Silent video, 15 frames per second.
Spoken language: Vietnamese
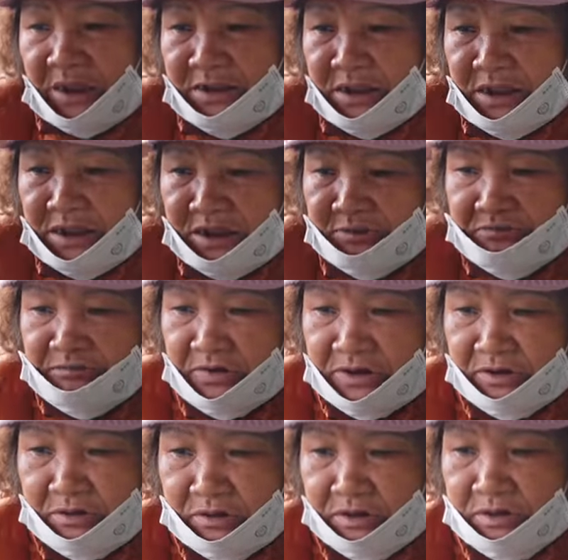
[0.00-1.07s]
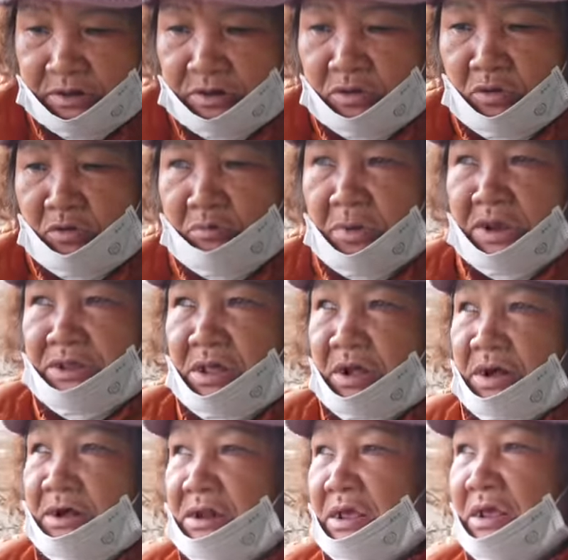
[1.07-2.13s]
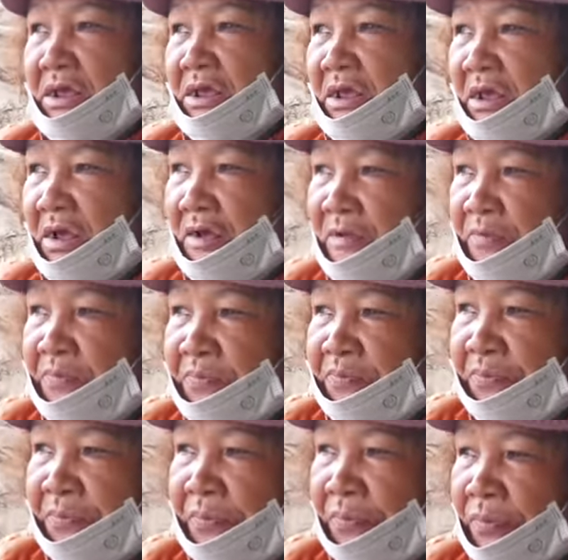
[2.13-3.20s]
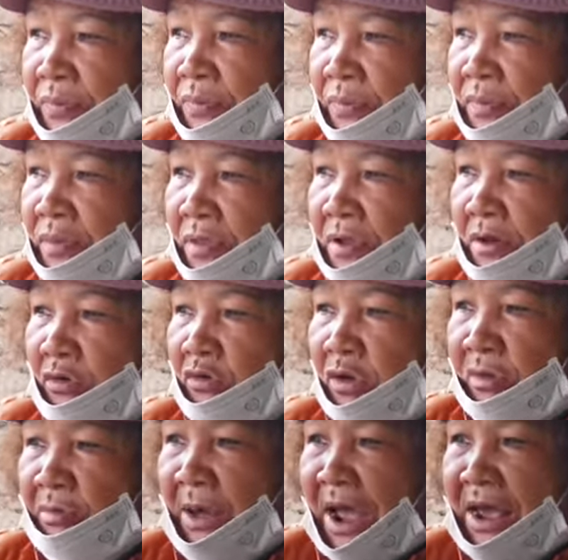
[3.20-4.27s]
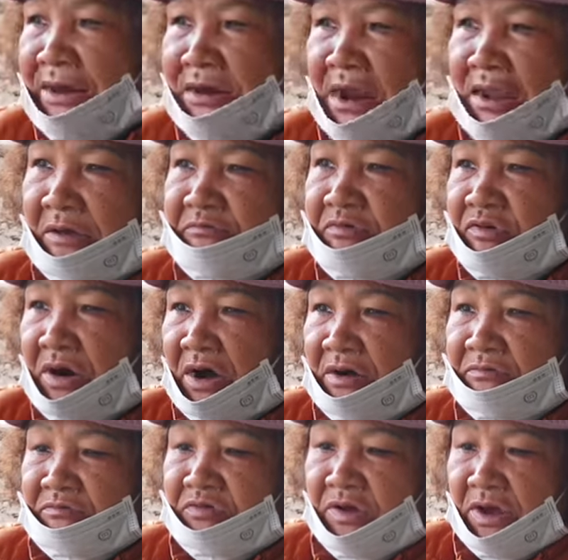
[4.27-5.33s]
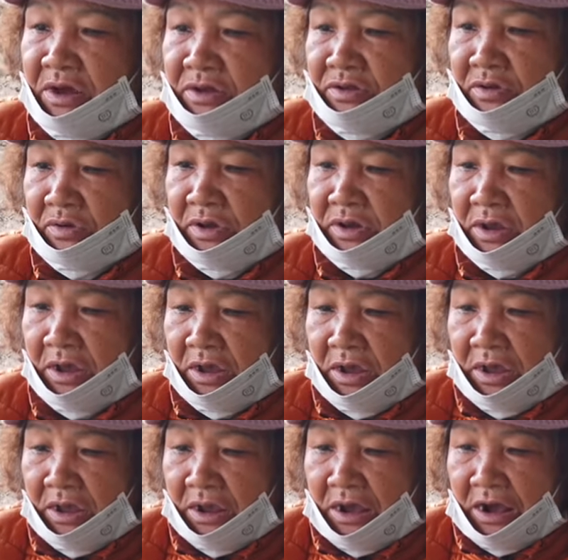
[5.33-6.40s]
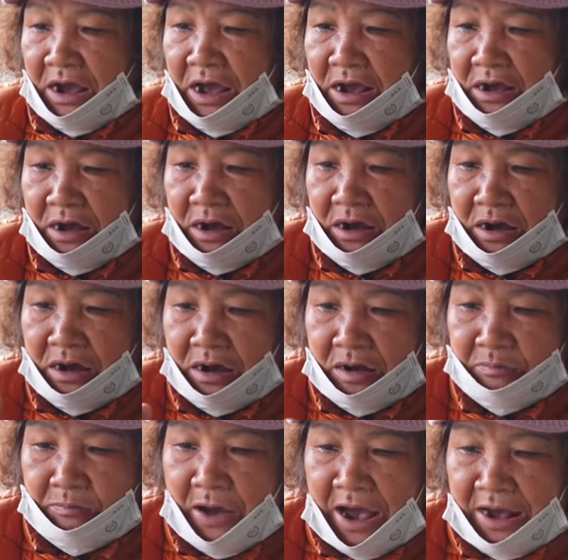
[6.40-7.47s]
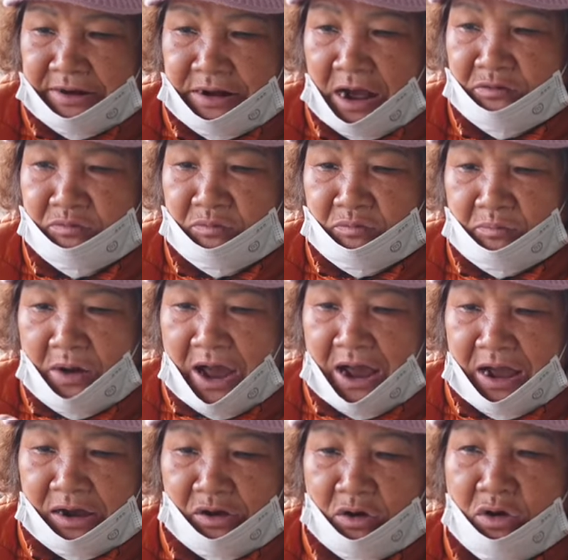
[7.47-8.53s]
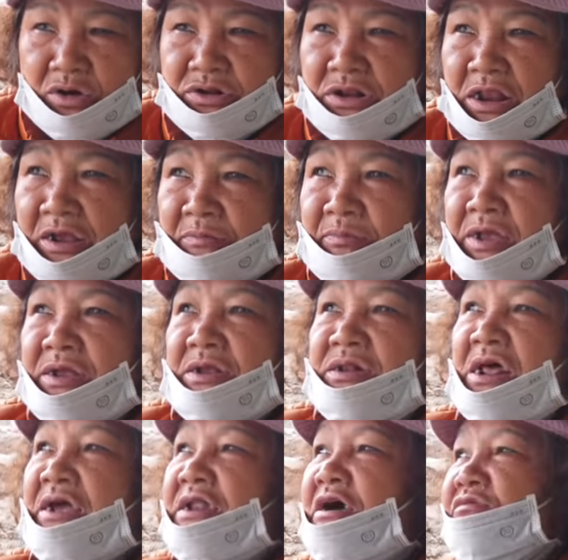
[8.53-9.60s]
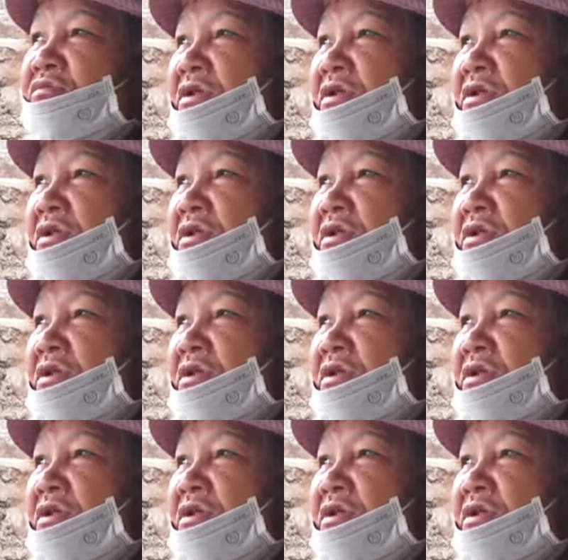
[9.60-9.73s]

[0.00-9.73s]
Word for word: thế thì văn lúc bây giờ thì ừ, ủy ban này phường kiếp rồi các uh, bà đồng bà cốt nhà mình thầy